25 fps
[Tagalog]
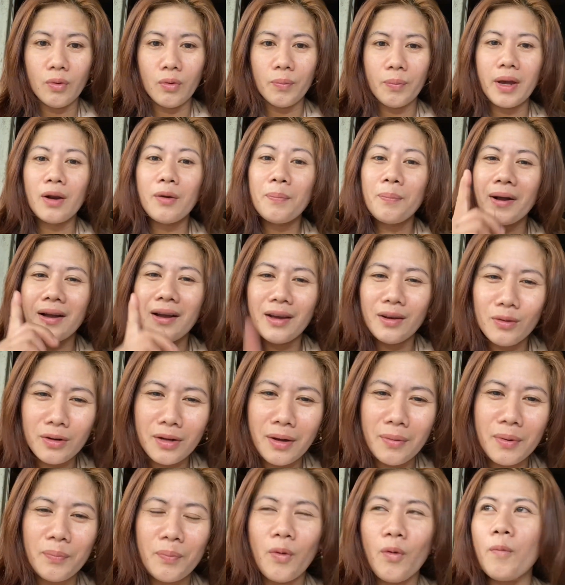Pero pag gano'n
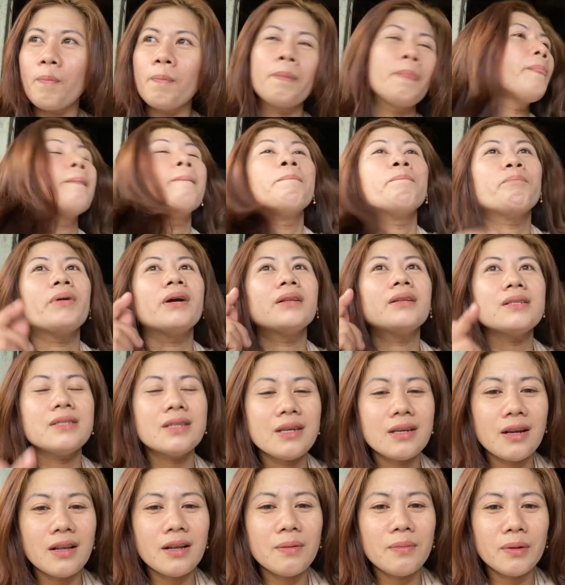naman po, pag
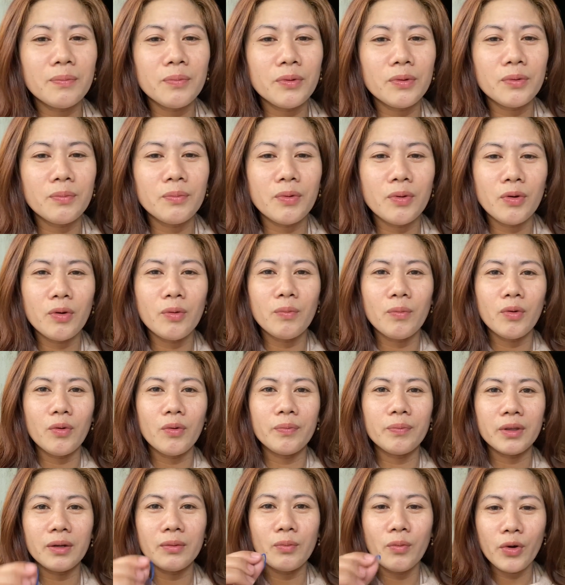nasira naman po yung buhok mo,
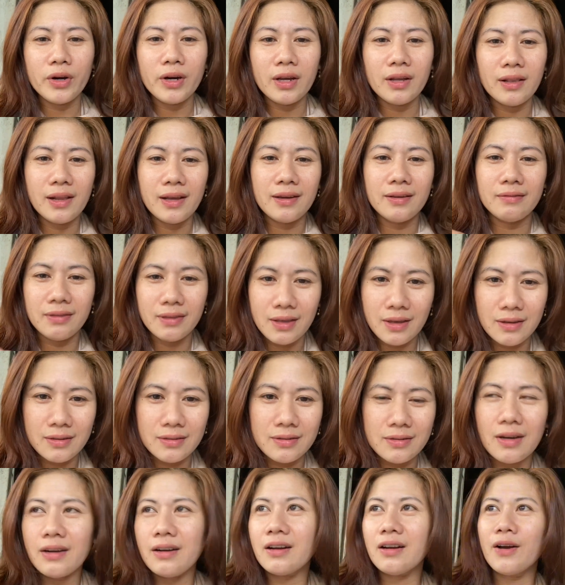more than like this,
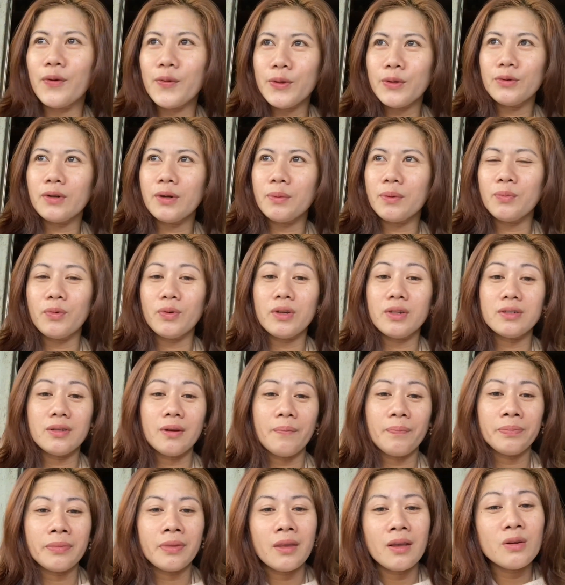ang gagawin nyo naman po is,
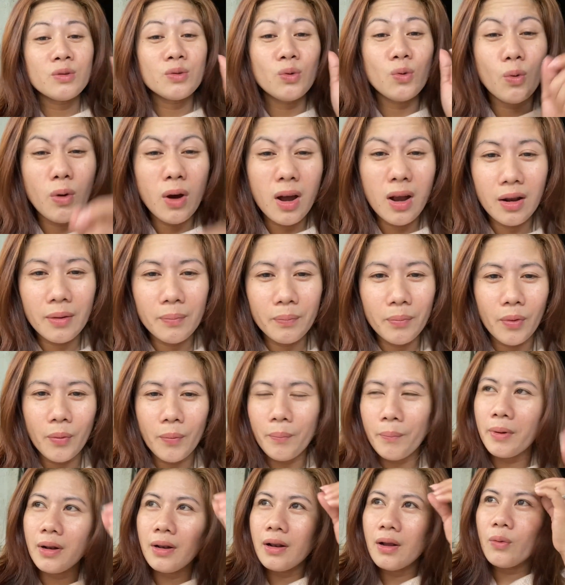suka lang po.
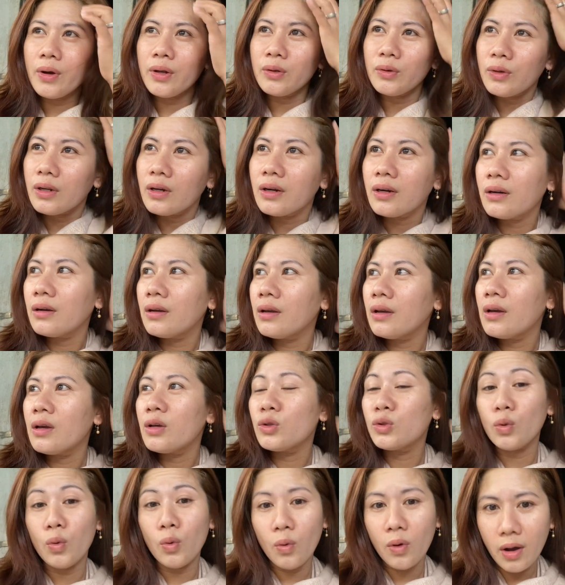Banlawan nyo ng
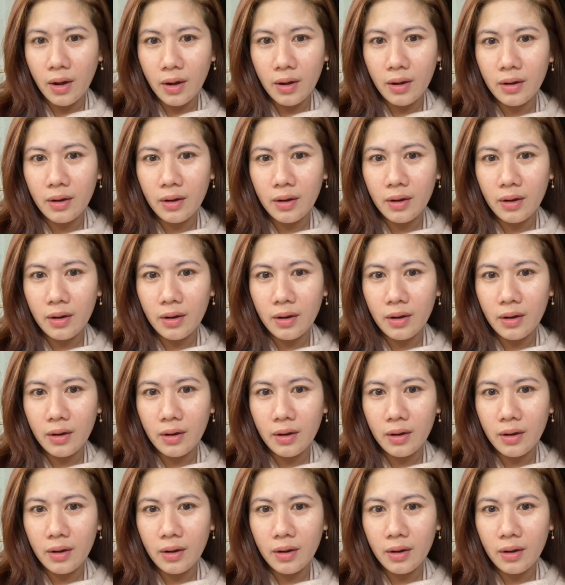suka.